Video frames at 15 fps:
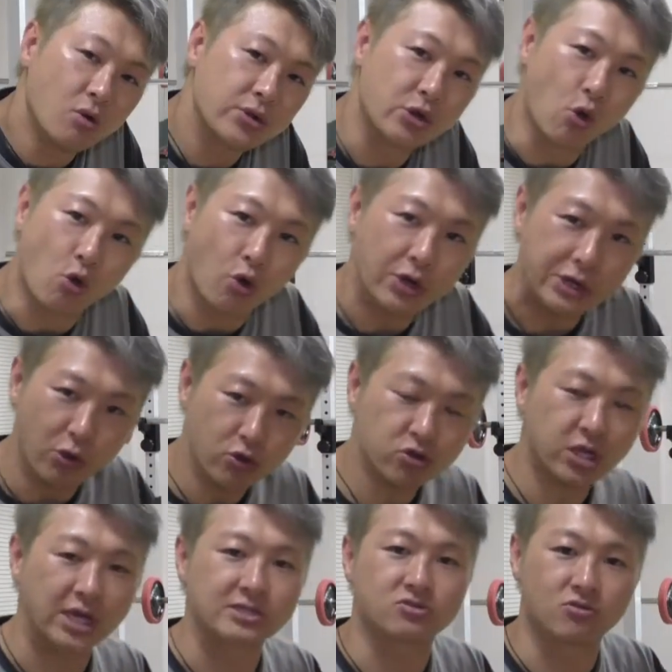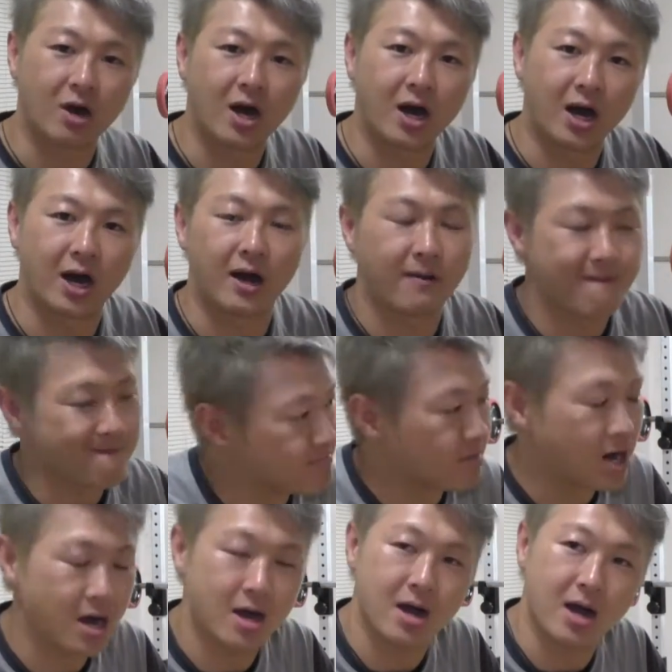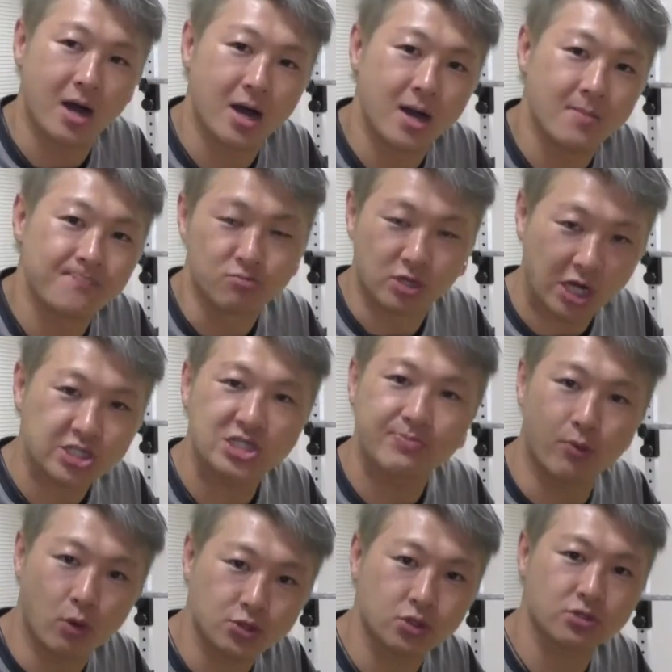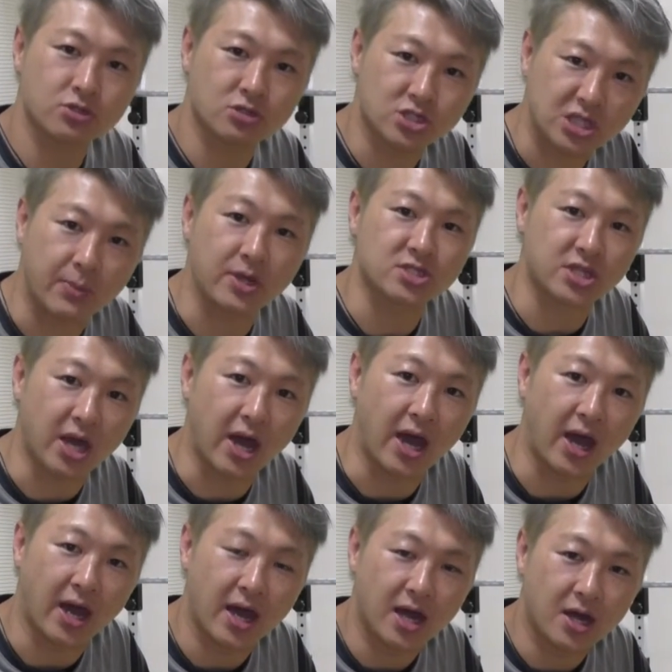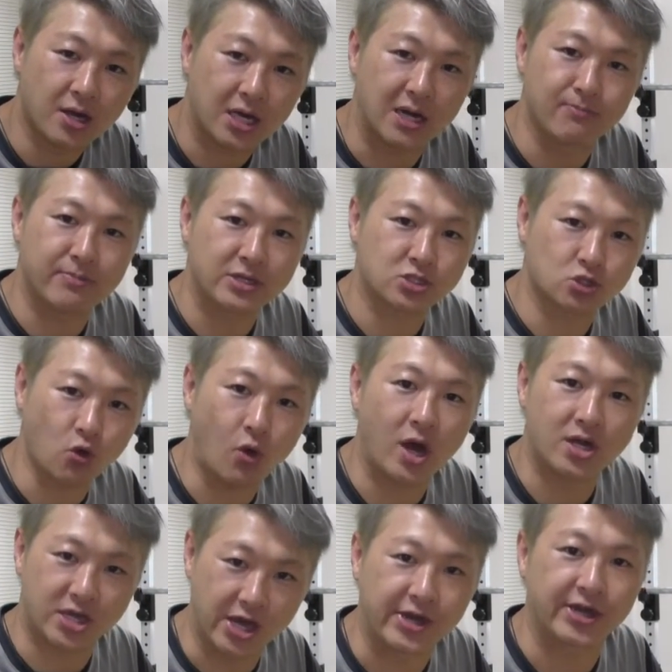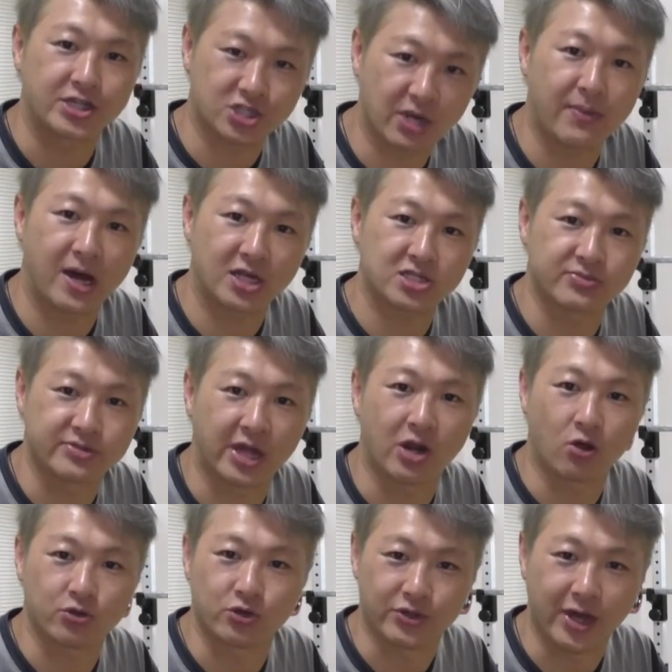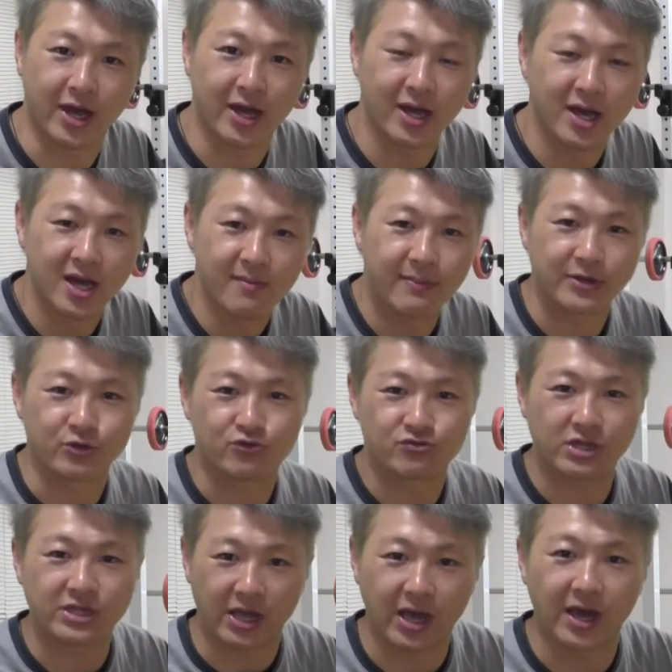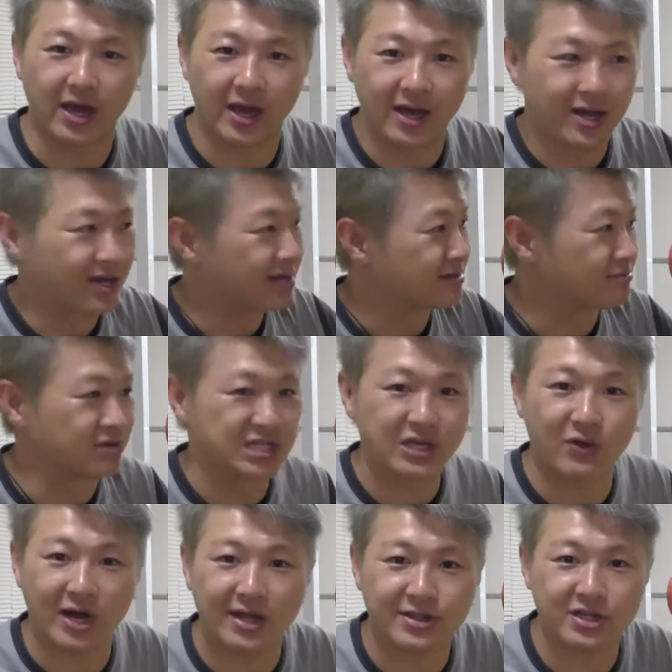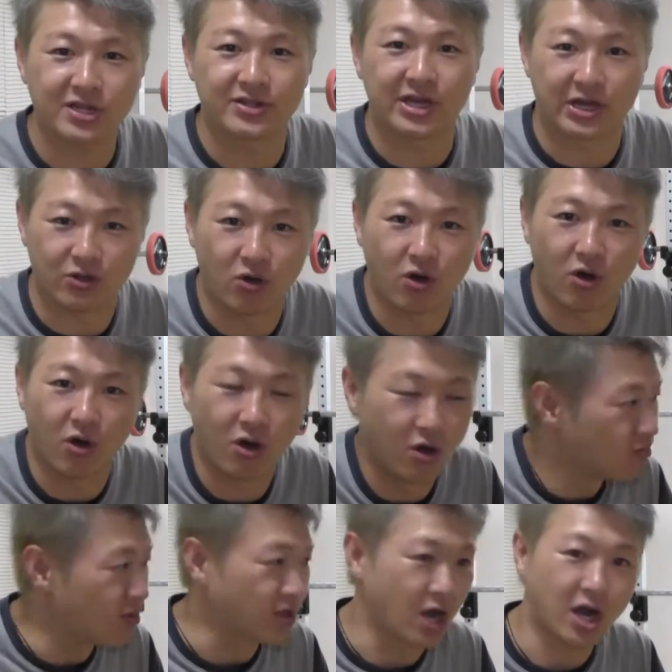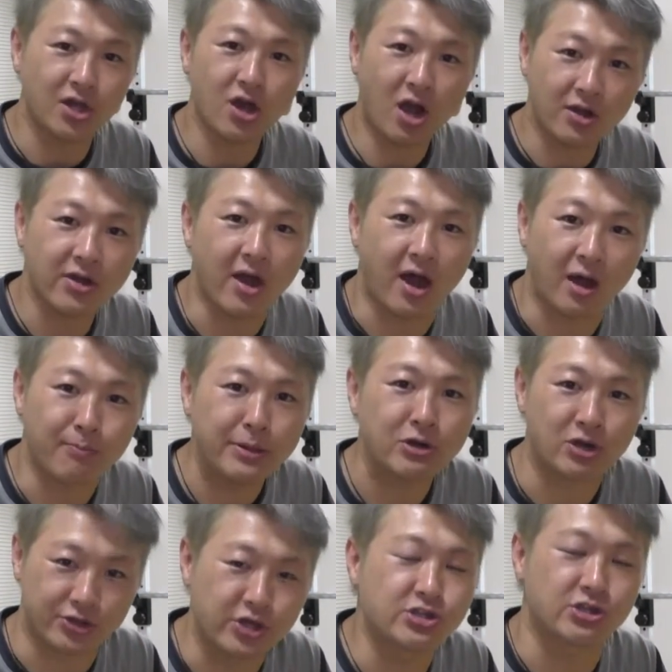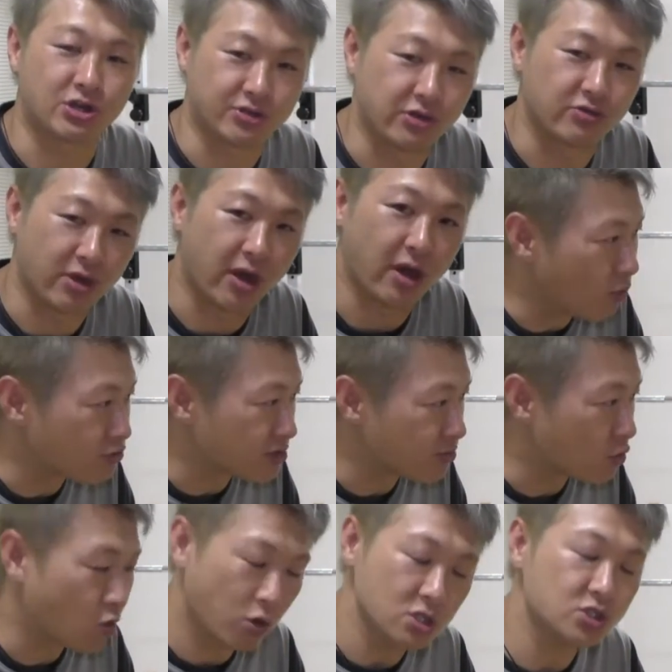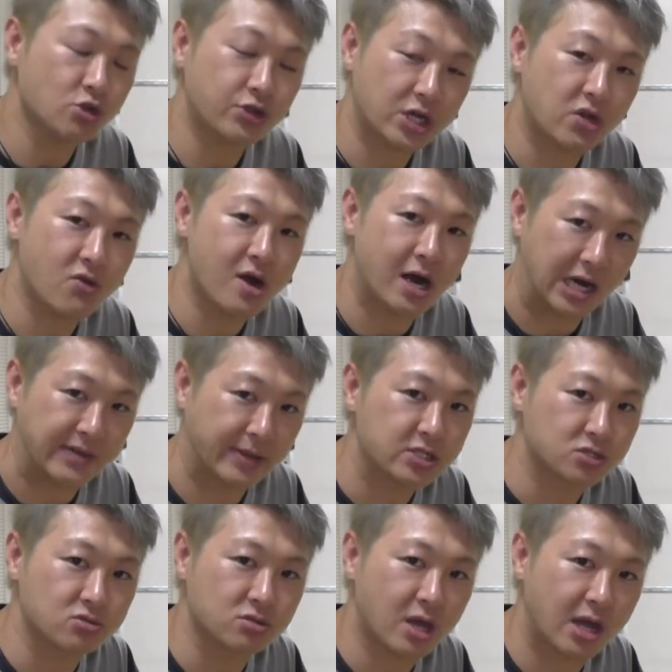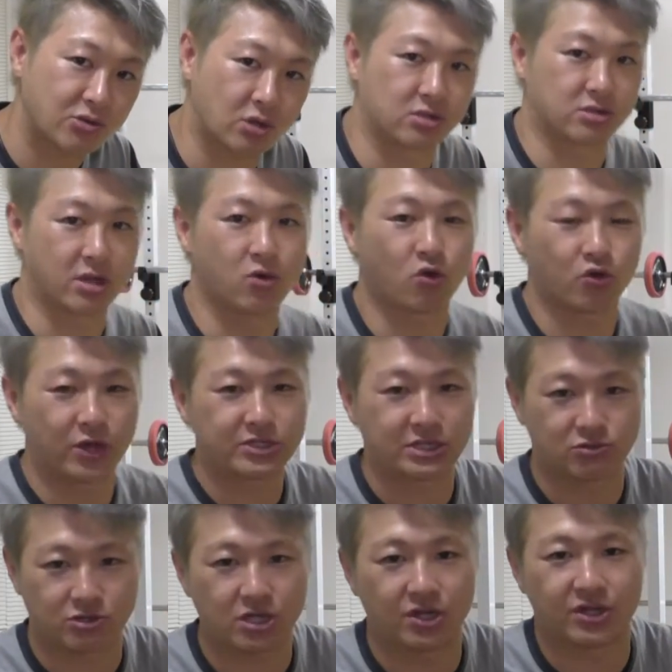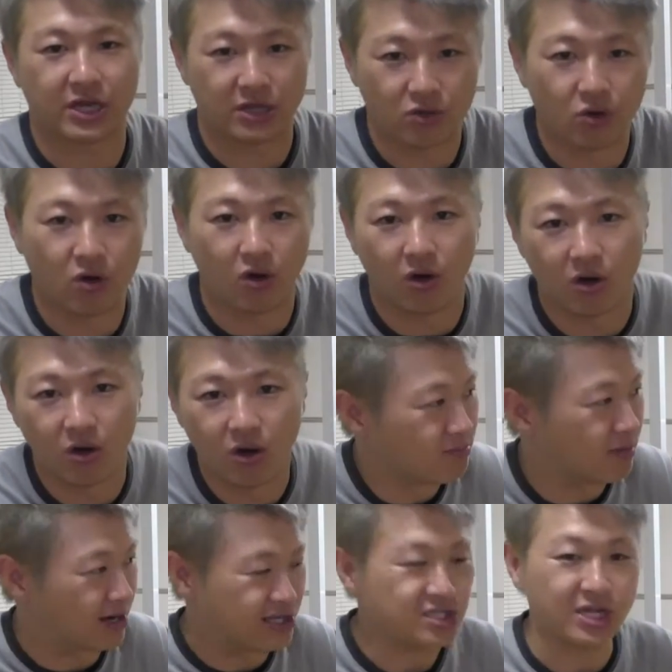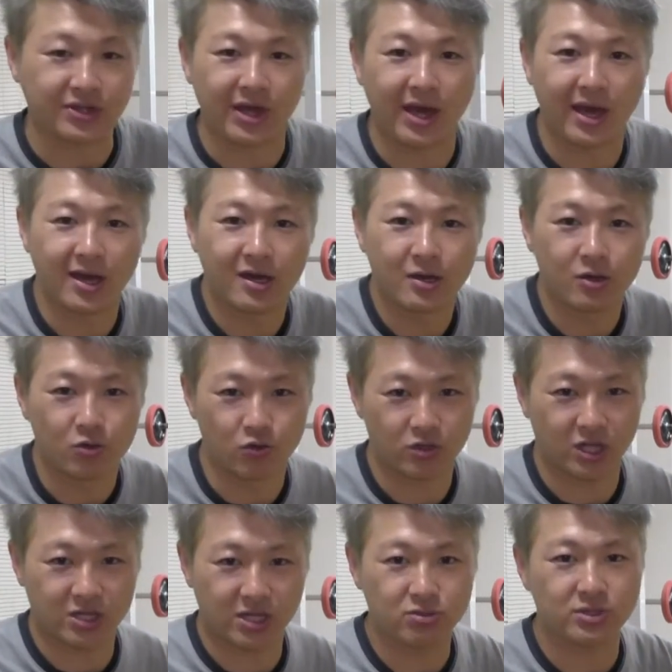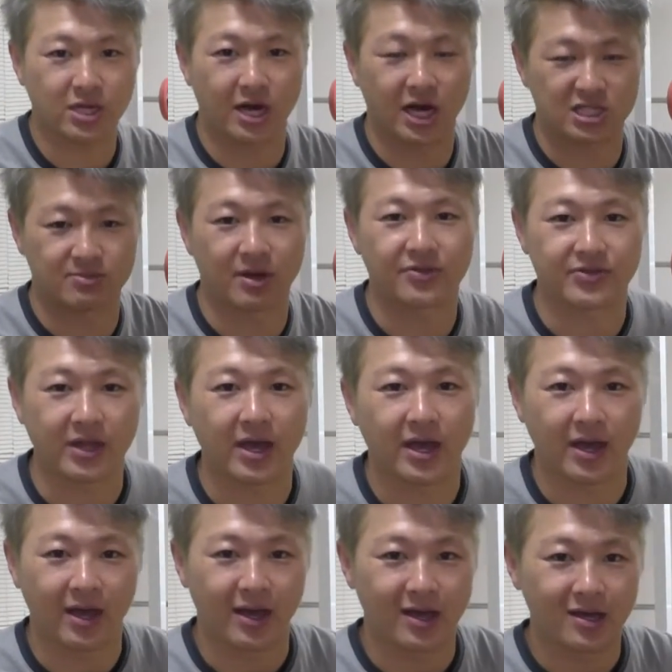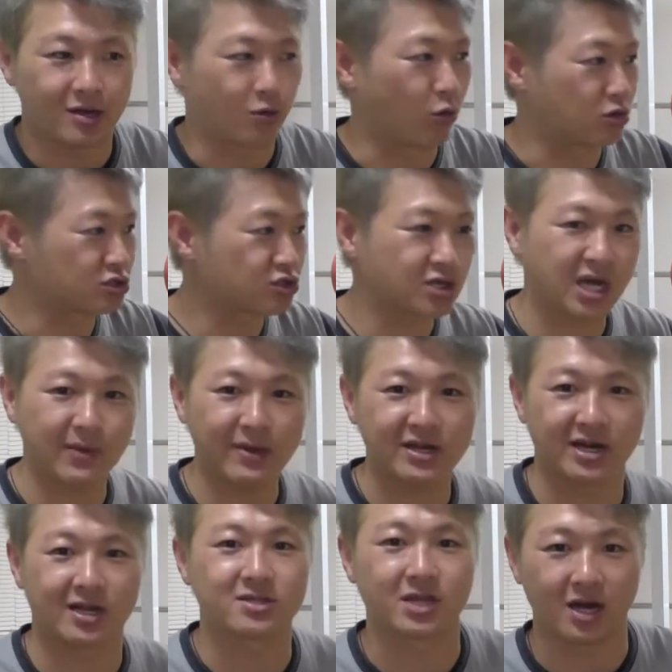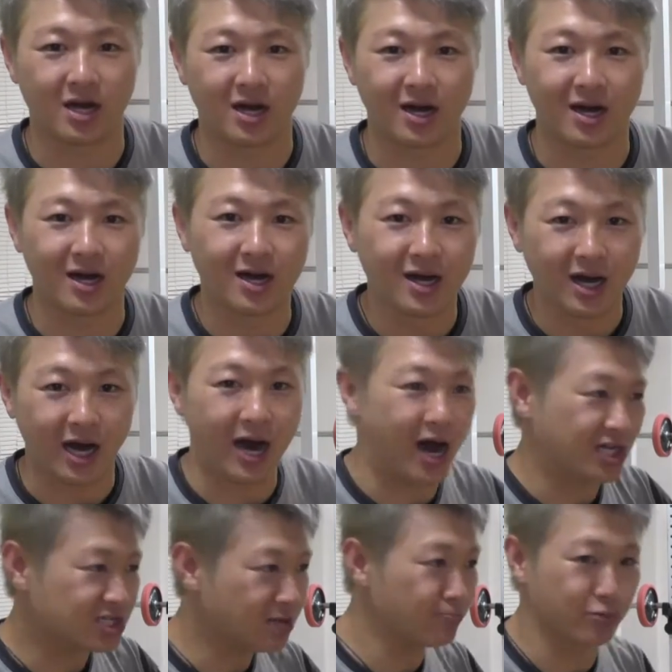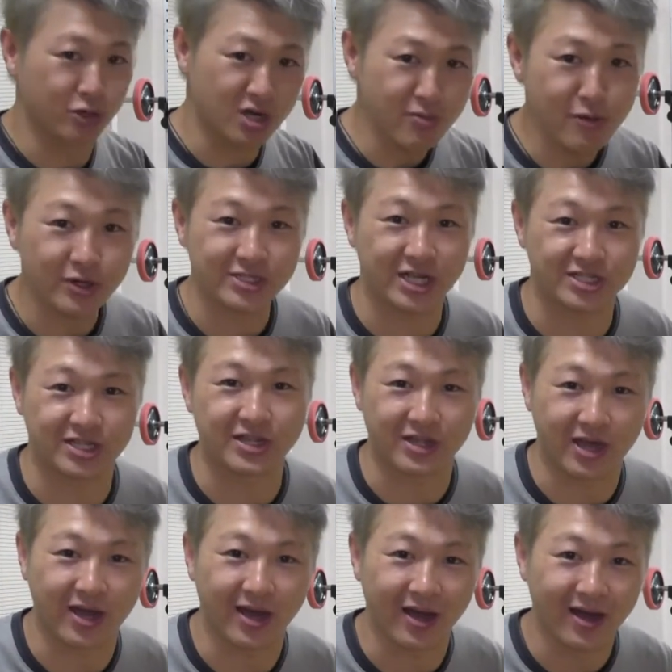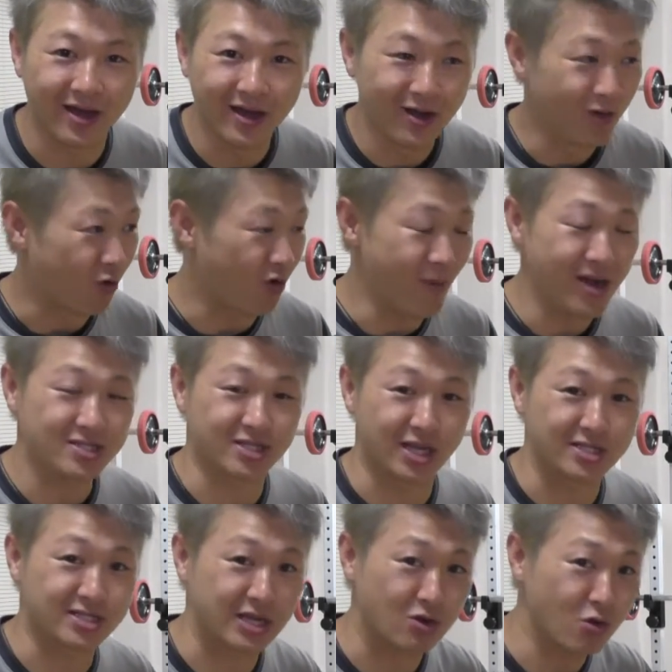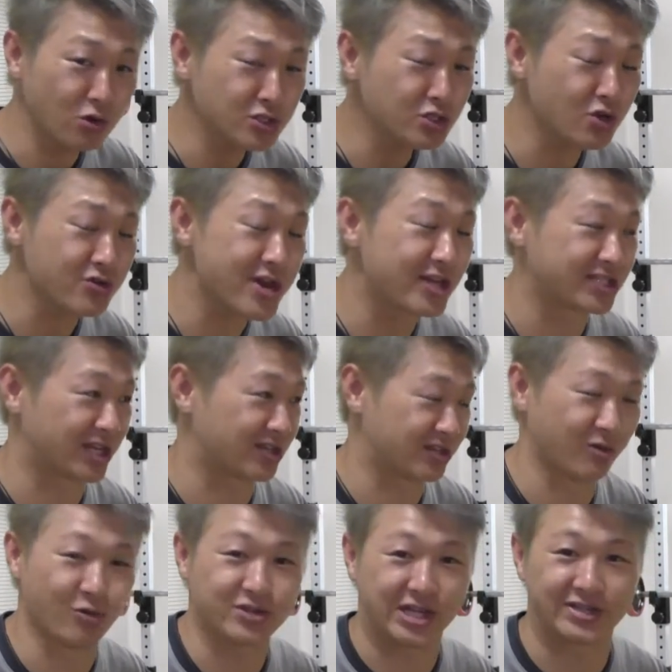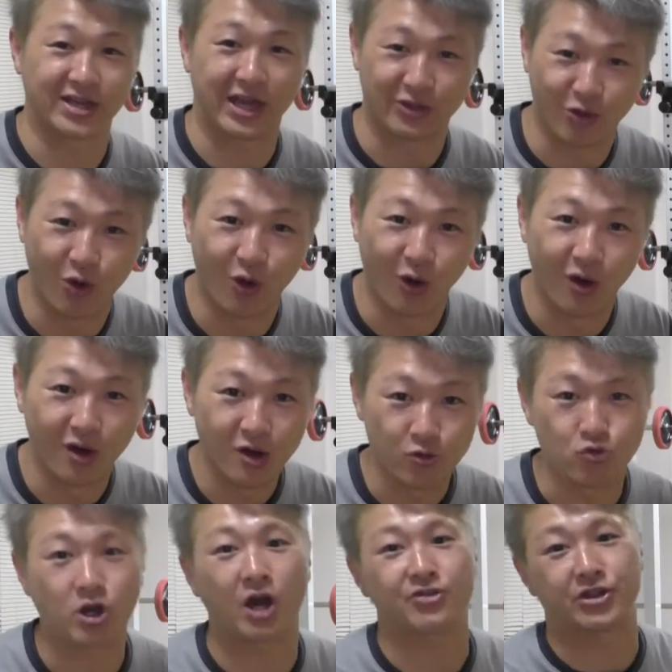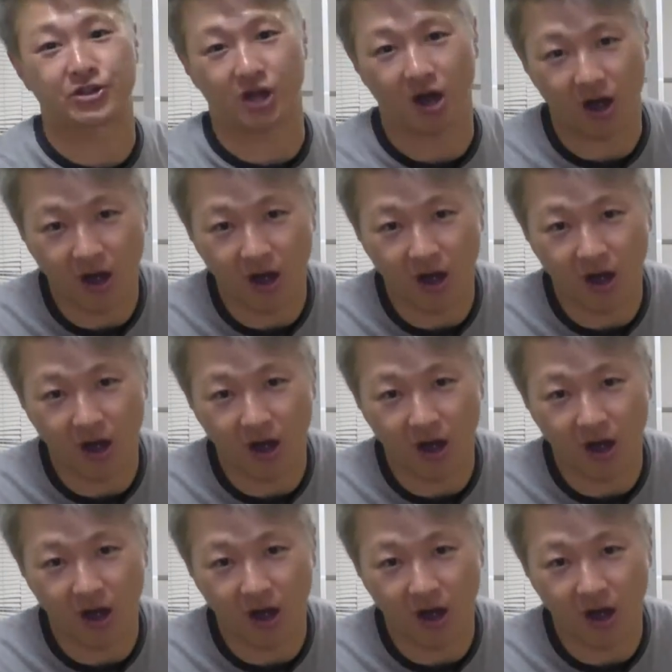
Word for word: 横におったやつは、まあ、昔暴走族してまして、鑑別所は経験してますみたいなことをね、まあ、言ってて、みんな笑ってたんだけど、もうなかなかね、アピールができてたんだよね。ほんで、もう根性だけはありますんで、とかって横のやつが言ってたんだけど、まあ、いざね、ウザデュースが始まって、50回目ぐらいになったら、足ブルブルさしてて、お前全然根性ねえじゃんって思ったんだけど、受かってた。